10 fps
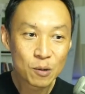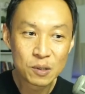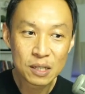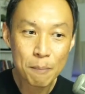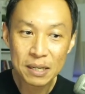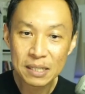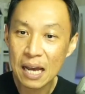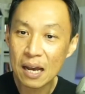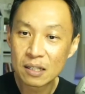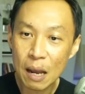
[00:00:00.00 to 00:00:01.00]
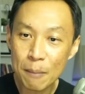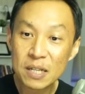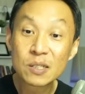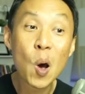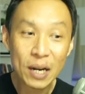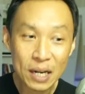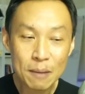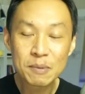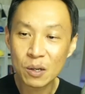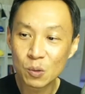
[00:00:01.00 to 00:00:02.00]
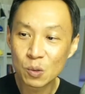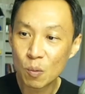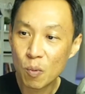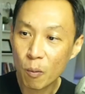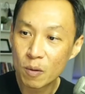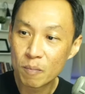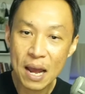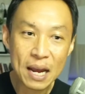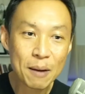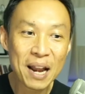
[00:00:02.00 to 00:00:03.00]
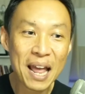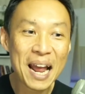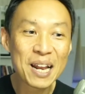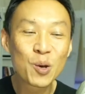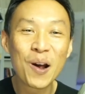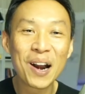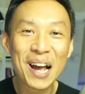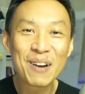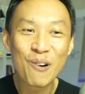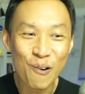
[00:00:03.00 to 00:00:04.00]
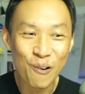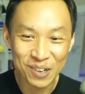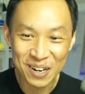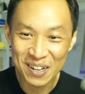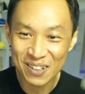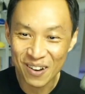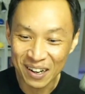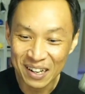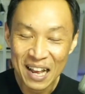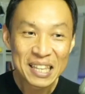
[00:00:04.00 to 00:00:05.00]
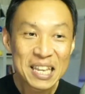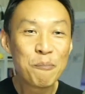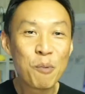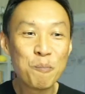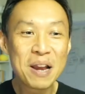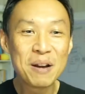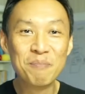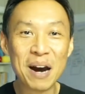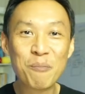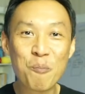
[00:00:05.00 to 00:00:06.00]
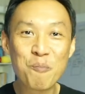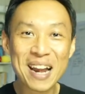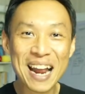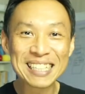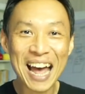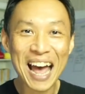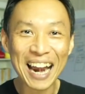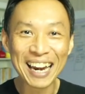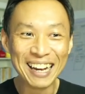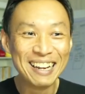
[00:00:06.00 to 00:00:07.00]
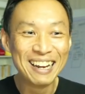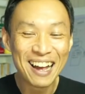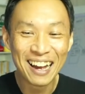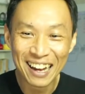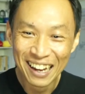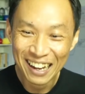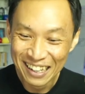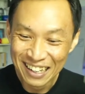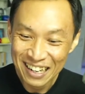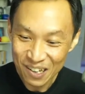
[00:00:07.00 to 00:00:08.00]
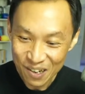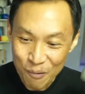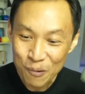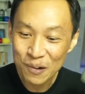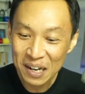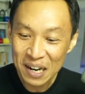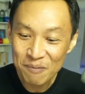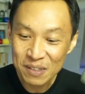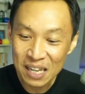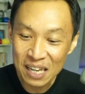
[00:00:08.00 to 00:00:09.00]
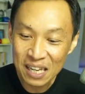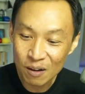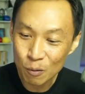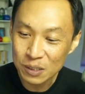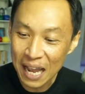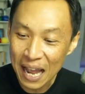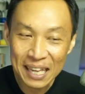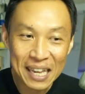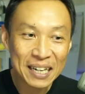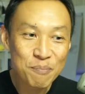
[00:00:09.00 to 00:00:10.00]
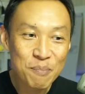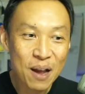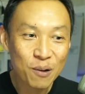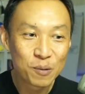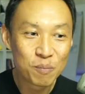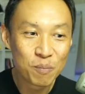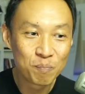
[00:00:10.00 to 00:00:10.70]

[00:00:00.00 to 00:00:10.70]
คุณธรรมสอนนะครับจาก YouTube ขอบคุณมากครับรายงานตัวเหรอครับโอ้คุณธรรมสอนทำผมเป็นเหมือนผมเป็นอาจารย์เลย ขอบคุณนะครับที่อุตส่าห์เขียนเข้ามาคุณ